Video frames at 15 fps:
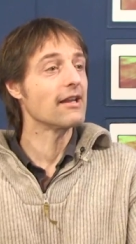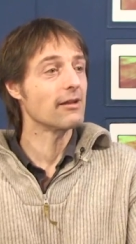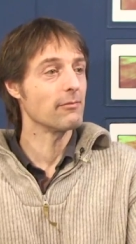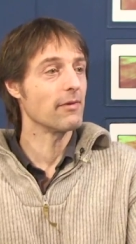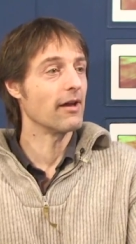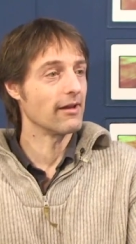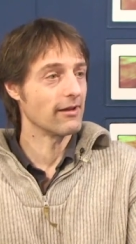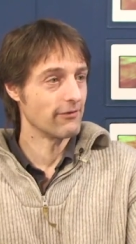
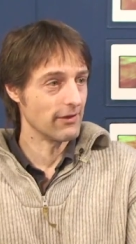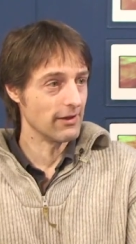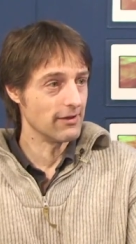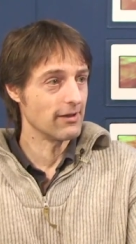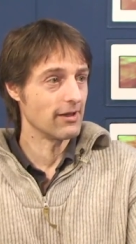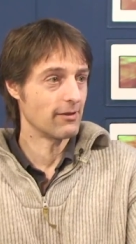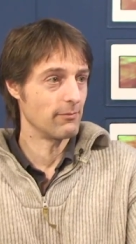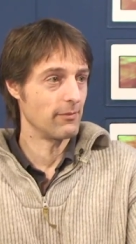nicht mehr, ich
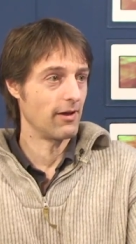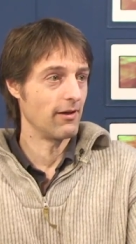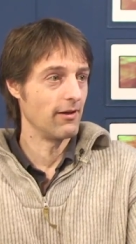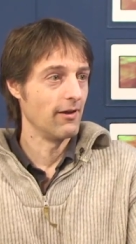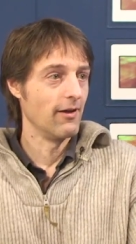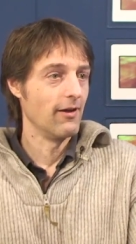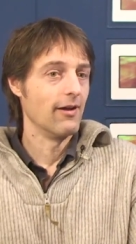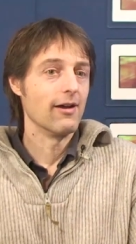will nicht mehr.
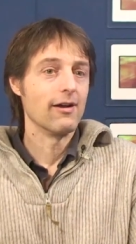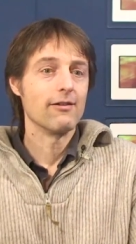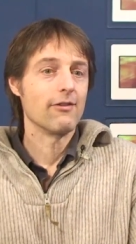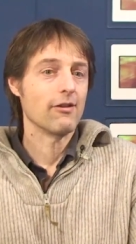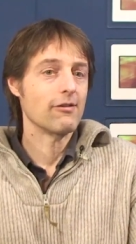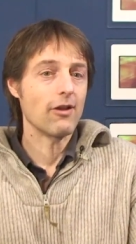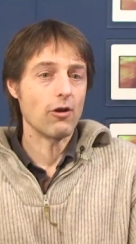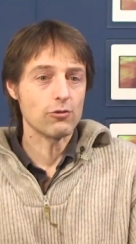
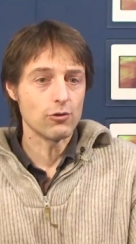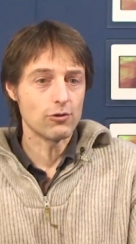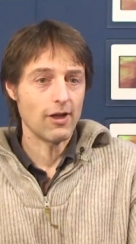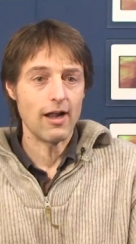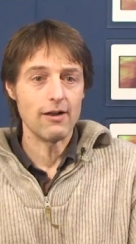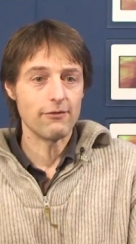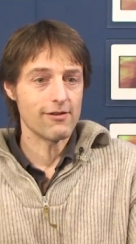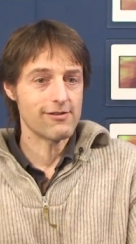Was ich auch
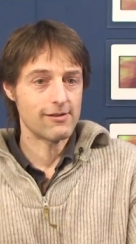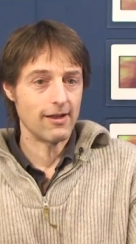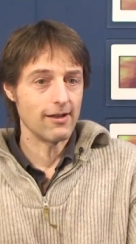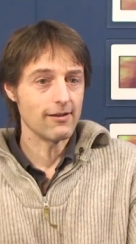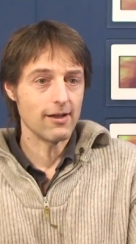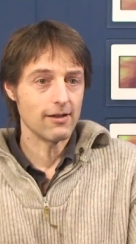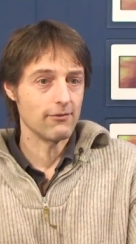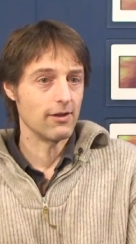total
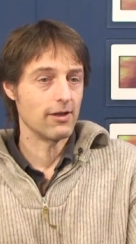verstehen kann,